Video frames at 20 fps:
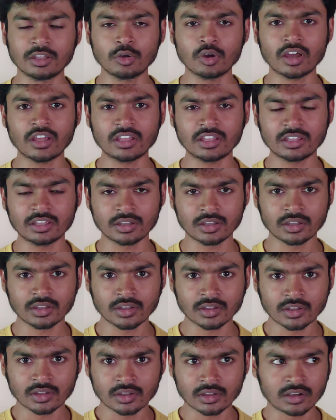यू
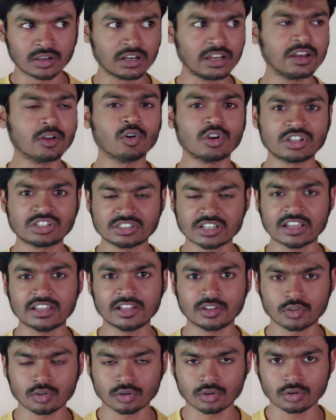क्लीन ओएस
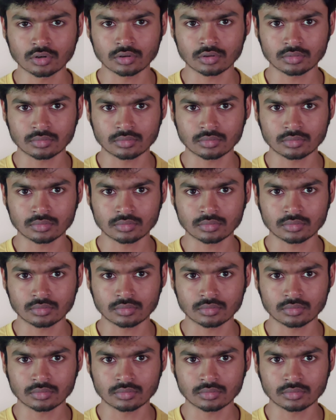चाहिए तो